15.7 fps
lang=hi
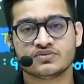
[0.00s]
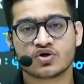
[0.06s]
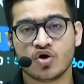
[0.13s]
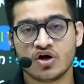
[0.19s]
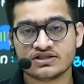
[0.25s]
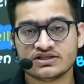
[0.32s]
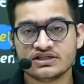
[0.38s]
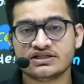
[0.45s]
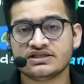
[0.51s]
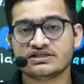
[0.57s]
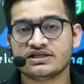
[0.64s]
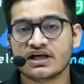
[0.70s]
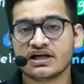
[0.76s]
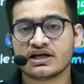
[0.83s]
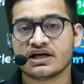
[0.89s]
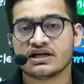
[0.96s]
कौन सी चीज
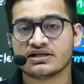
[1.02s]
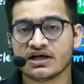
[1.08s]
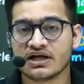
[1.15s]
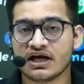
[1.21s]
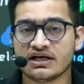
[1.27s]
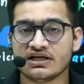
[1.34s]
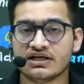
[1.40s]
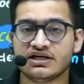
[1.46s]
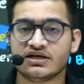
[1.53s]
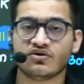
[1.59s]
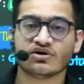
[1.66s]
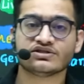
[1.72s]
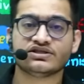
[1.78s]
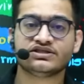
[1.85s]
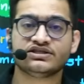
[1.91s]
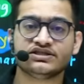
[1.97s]
सेल के अंदर आएगी
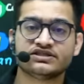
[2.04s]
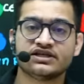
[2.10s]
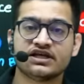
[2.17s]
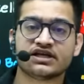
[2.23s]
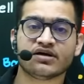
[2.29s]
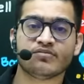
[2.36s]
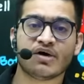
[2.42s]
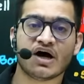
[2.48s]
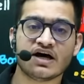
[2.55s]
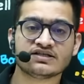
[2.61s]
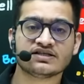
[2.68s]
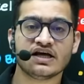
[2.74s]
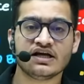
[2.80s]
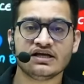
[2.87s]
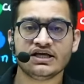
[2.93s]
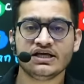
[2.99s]
कौन सी चीज सेल के बाहर
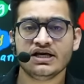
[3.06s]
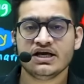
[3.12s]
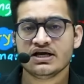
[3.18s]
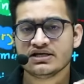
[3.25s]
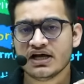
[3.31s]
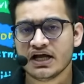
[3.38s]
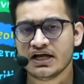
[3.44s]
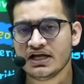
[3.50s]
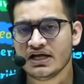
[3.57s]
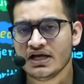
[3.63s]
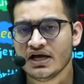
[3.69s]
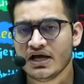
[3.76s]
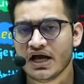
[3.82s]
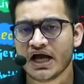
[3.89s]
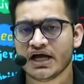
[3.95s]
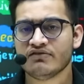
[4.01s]
जाएगी यानी
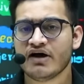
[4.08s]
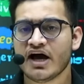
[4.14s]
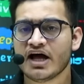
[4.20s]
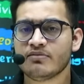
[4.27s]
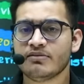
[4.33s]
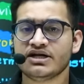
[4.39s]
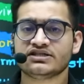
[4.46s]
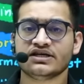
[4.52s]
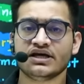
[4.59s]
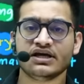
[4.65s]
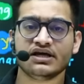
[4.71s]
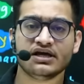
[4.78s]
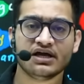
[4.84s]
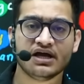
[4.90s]
एनवायरमेंट से